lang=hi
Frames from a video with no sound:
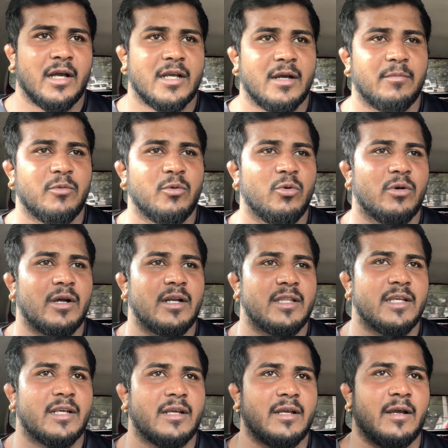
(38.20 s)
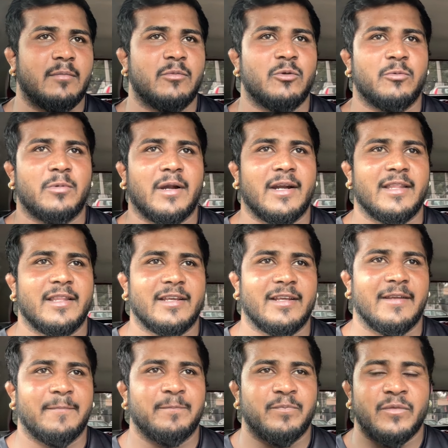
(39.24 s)
हम नू कर देंगे हम नू काट
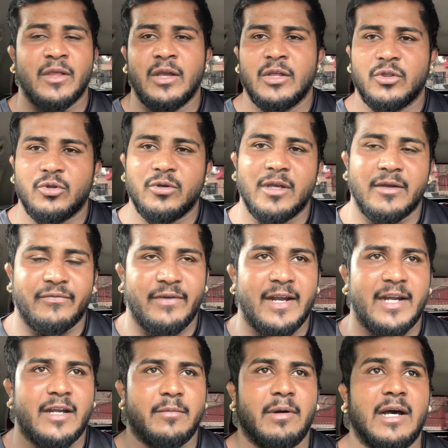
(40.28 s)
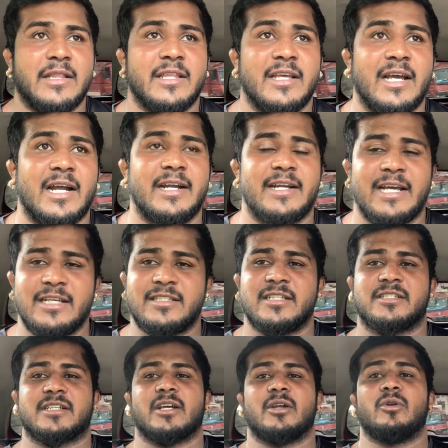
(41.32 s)
देंगे तो ये एक फैक्ट बात है यार
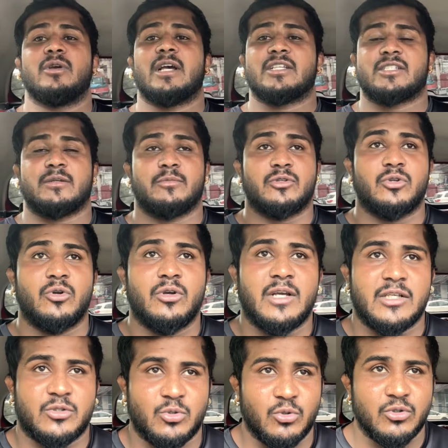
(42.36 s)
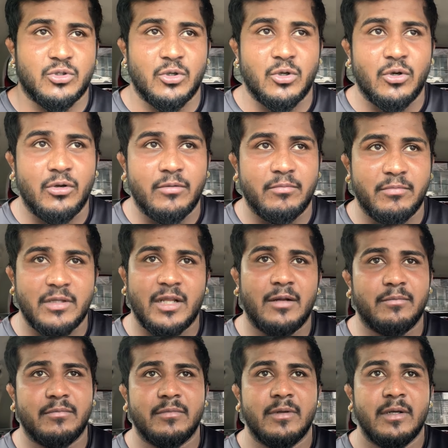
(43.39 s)
डाइजेस्ट कर लो या समझ लो या सोच लो
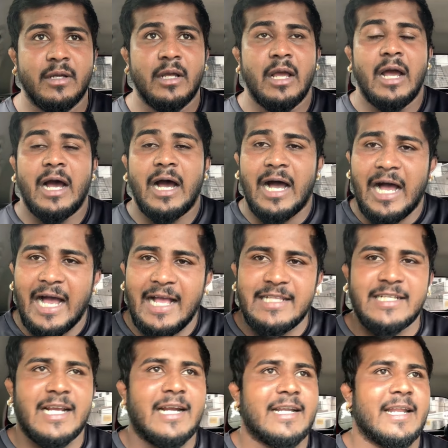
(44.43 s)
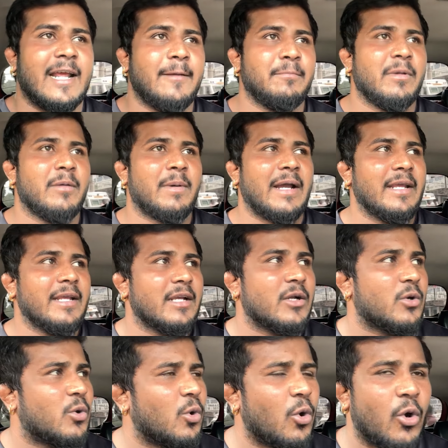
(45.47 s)
मतलब आज के टाइम में भाई
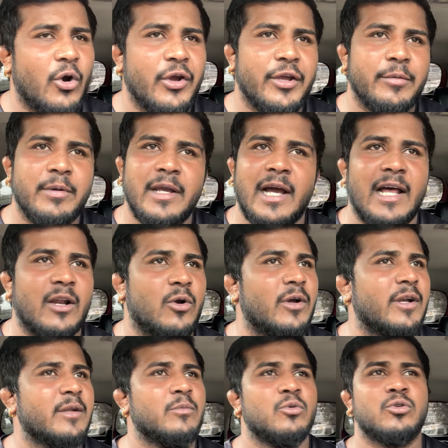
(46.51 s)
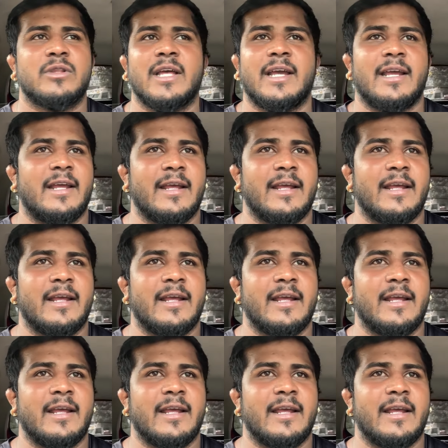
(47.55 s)
कोई भी हल्को नहीं मुँहते